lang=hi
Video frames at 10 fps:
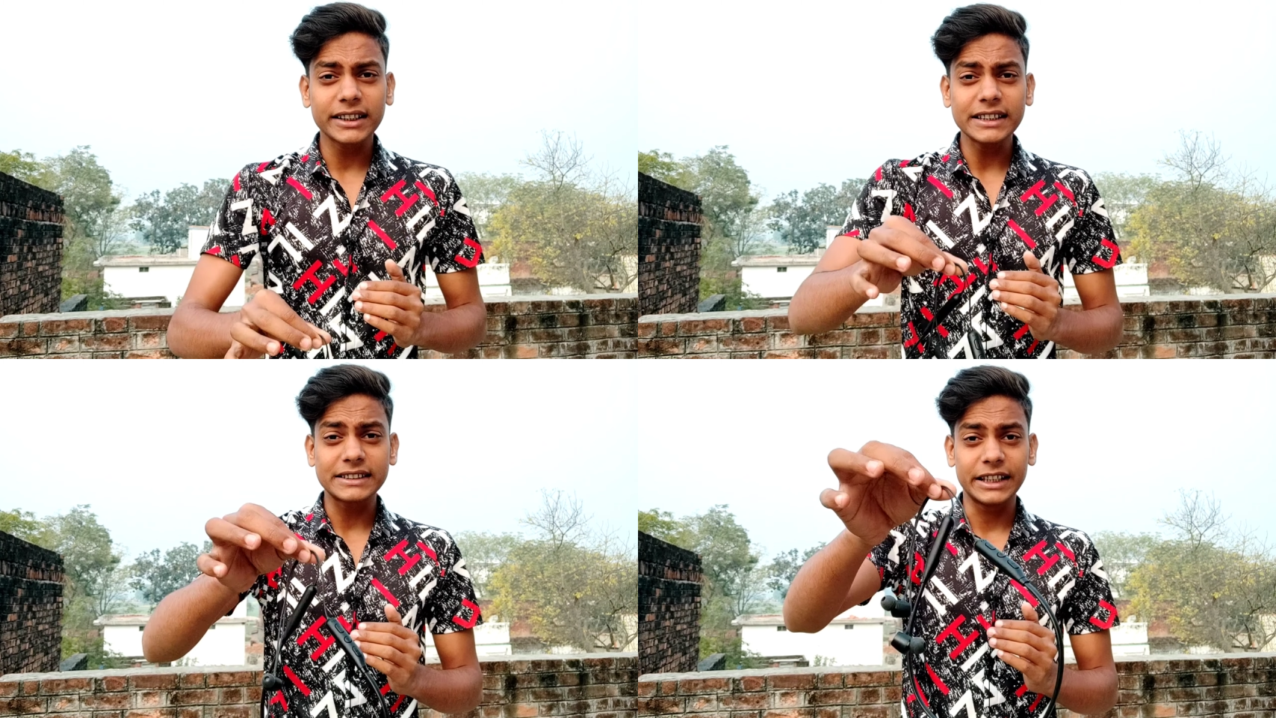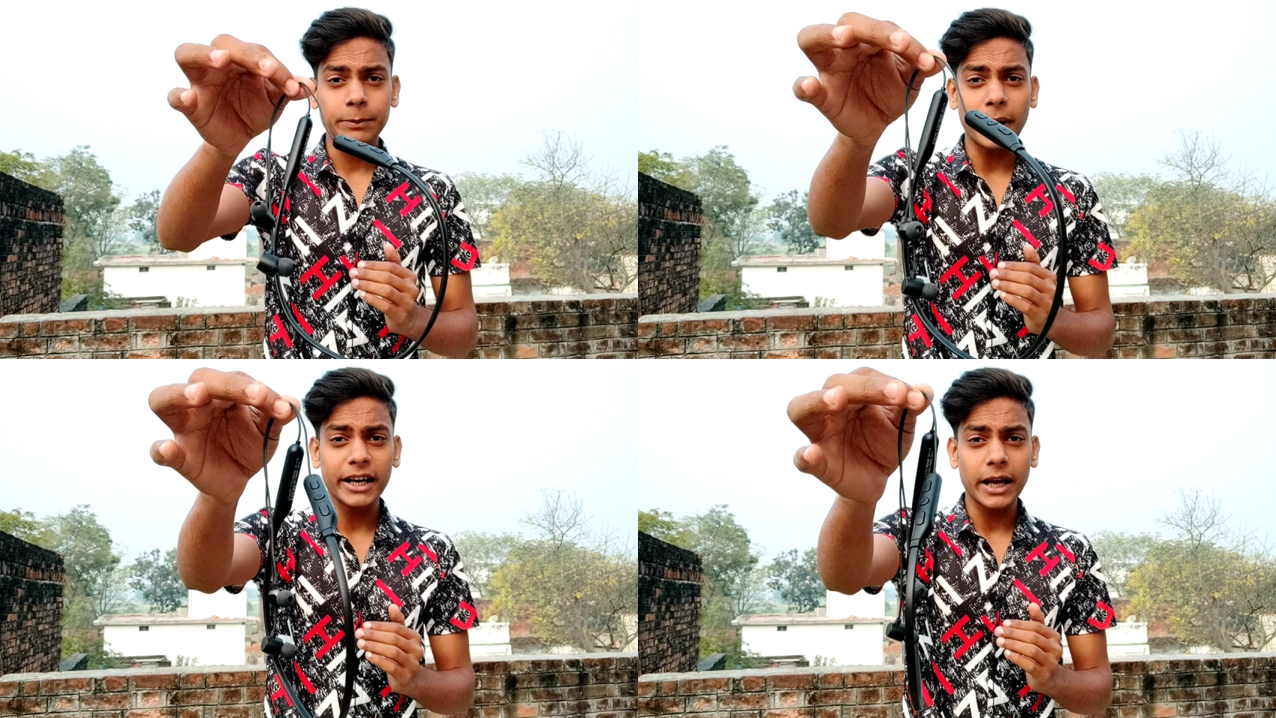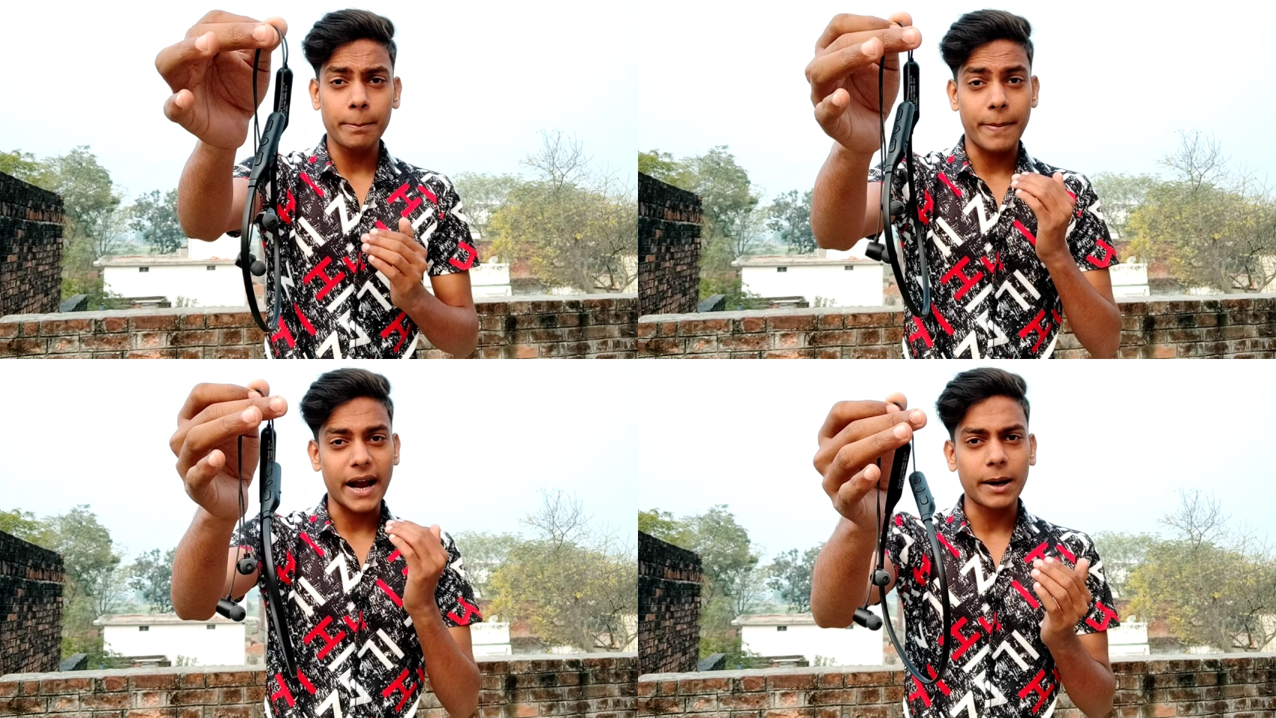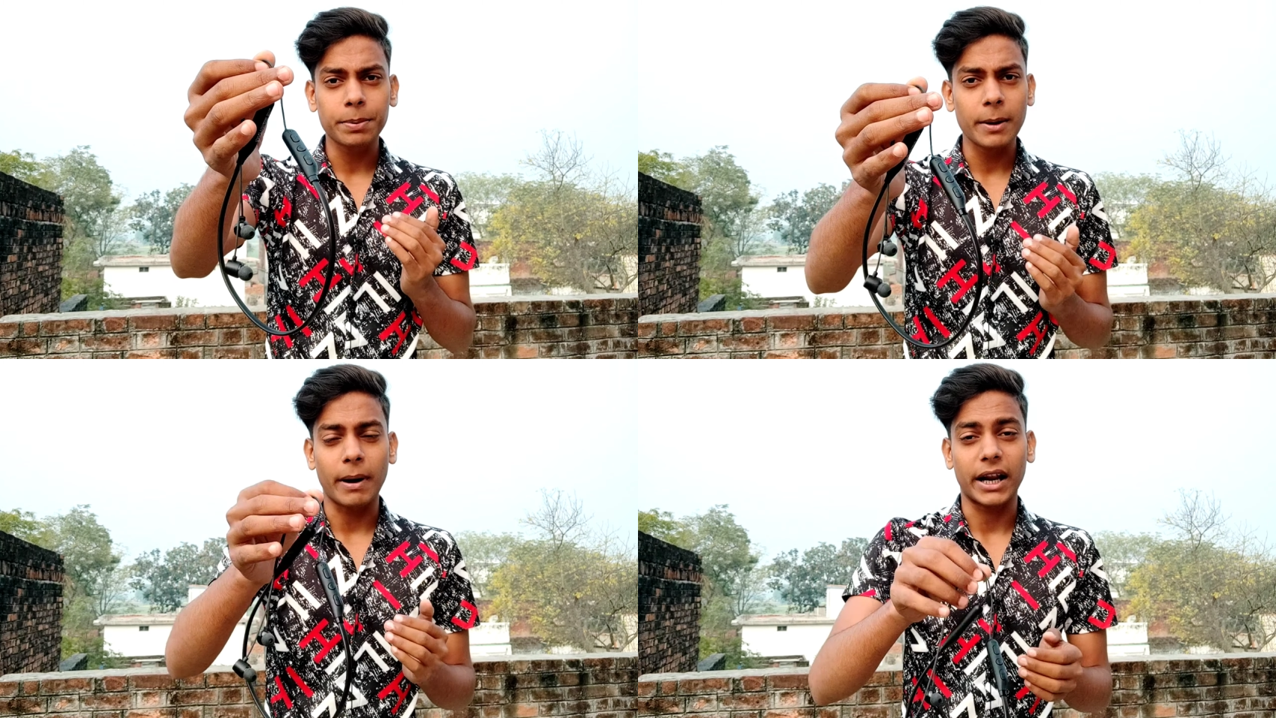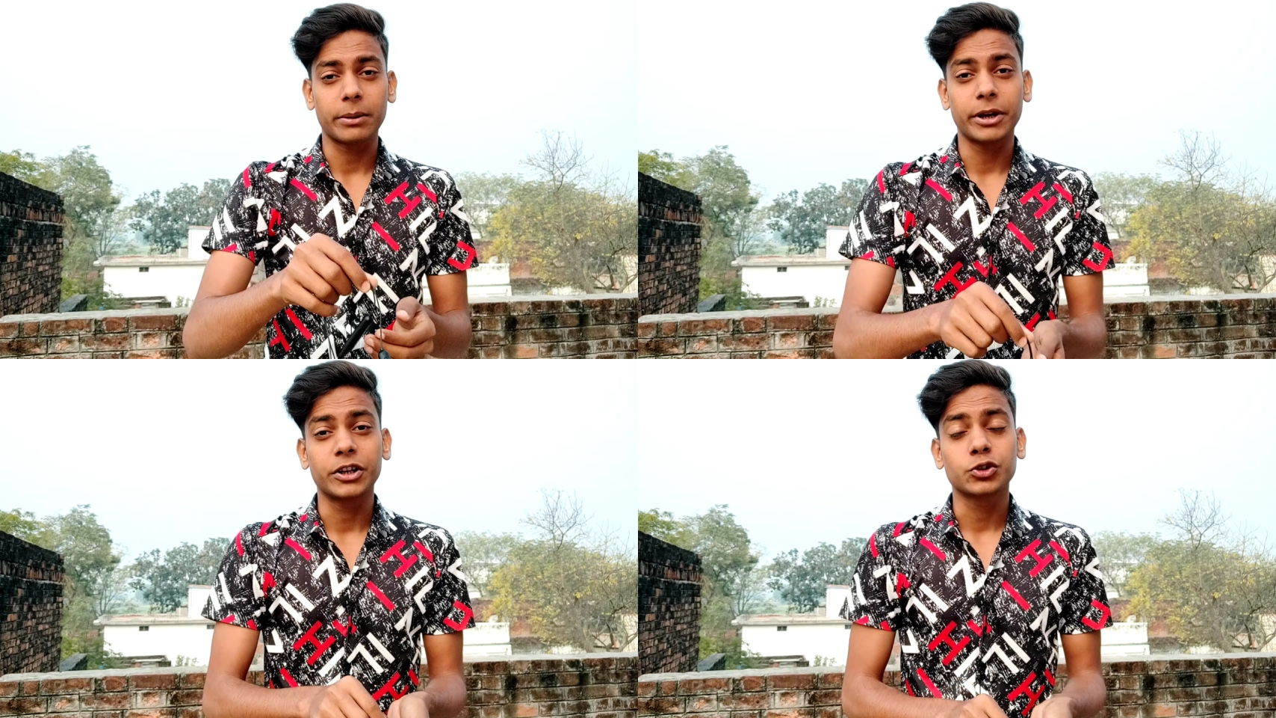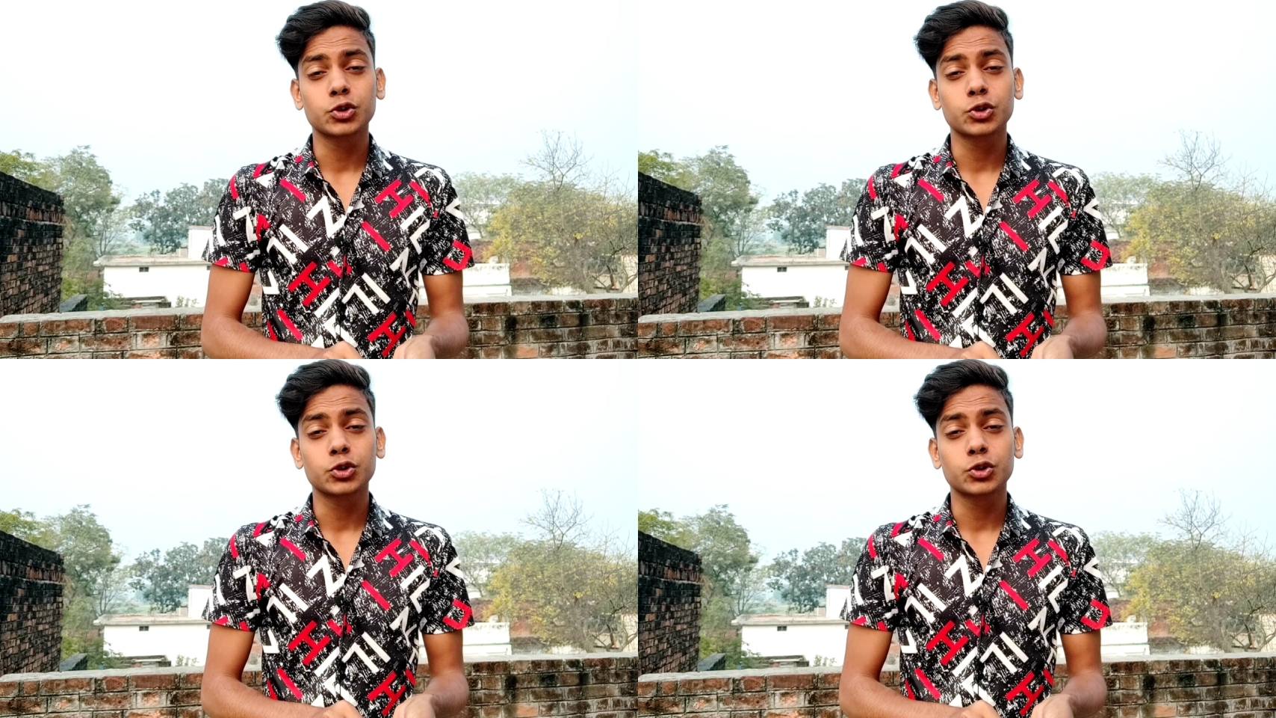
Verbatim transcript: करते हैं इस निक बैंड के बैकअप के बारे में